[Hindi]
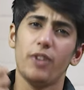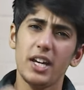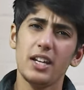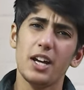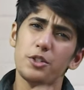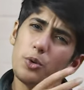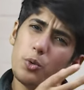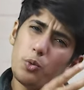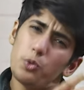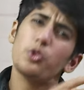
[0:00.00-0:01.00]
वही ना जो
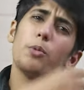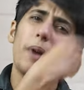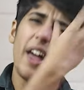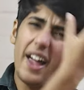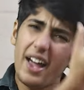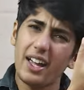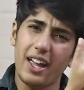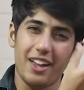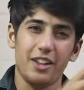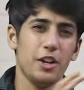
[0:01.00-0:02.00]
उसको पढ़ाया
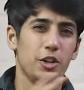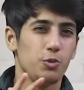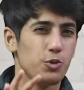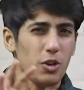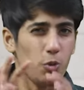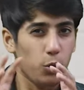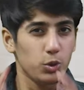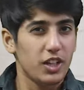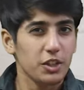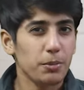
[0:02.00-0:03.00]
गया है उसका
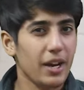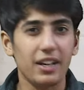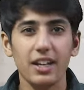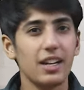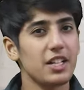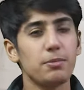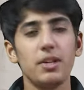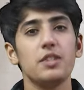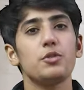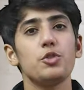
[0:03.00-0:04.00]
खुद का तो प्रैक्टिकल
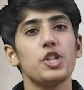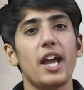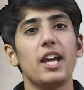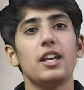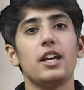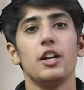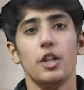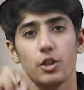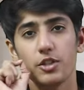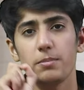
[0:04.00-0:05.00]
एक्सपीरियंस कुछ है ही नहीं
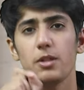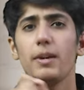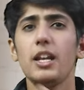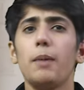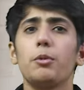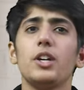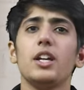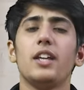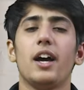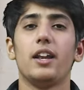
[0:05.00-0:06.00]
तो सबसे पहले आपको
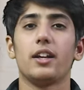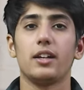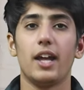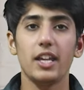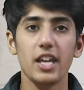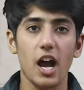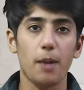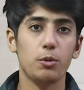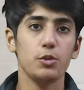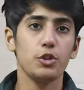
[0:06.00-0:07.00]
ये ध्यान रखना है कि
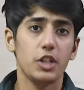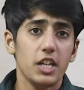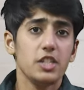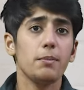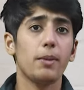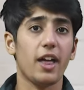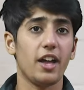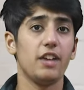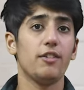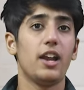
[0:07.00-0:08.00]
आपको जो टीचर
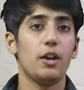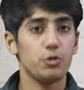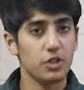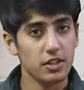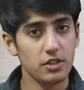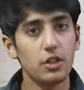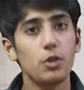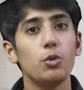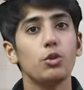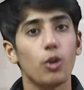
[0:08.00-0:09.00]
पढ़ाने वाला है उस
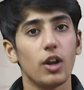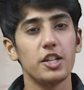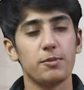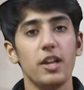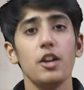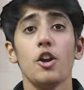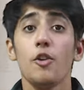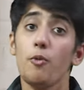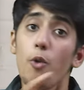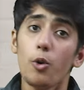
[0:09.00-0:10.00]
इंस्टीट्यूट कॉलेज में
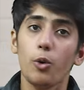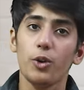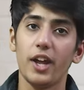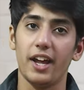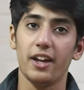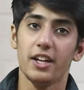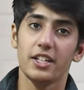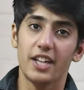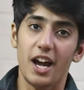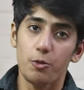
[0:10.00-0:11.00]
वो कौन है
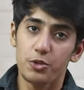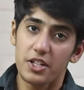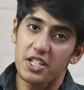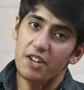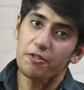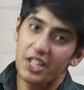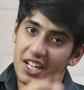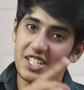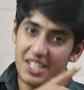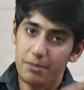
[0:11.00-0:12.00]
क्या उसका सिर्फ
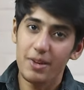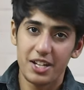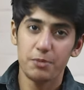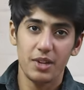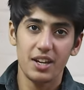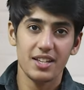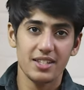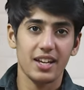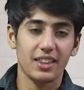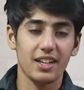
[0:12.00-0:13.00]
टीचिंग में
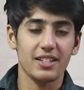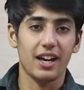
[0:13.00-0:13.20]
एक्सपीरियंस है इतने